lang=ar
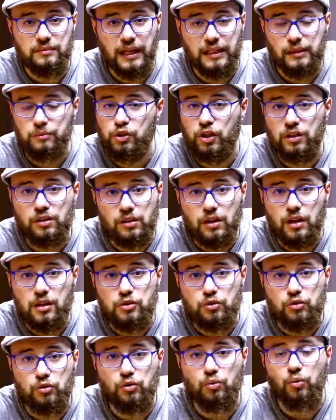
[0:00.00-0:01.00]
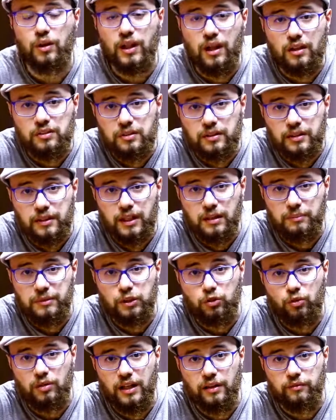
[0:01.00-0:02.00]
انا مش هقدر اذكر ولا انطق الكلمات
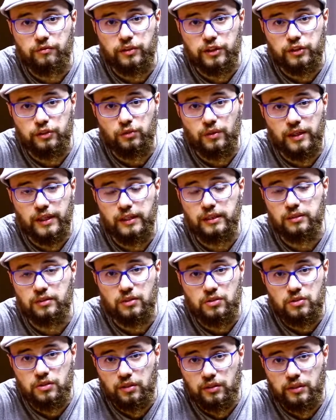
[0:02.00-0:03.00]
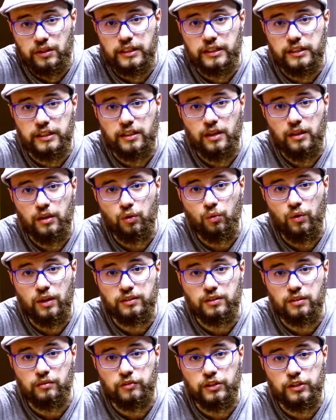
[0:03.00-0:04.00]
كلها في فيديو واحد نظرا
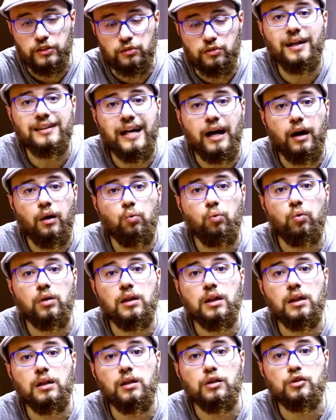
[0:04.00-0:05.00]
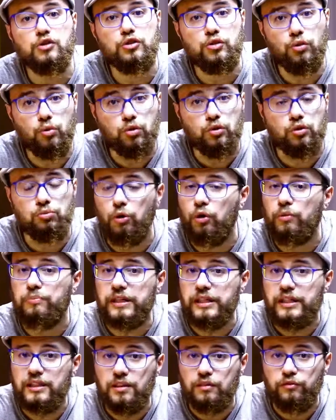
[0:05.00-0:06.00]
لوقت الفيديو بعد اول صوت مهم
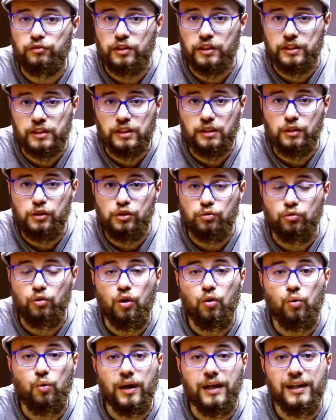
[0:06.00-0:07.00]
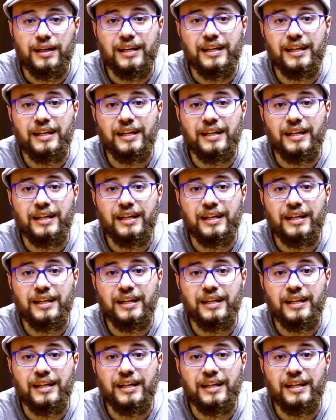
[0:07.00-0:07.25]
جدا في الانجليش وهو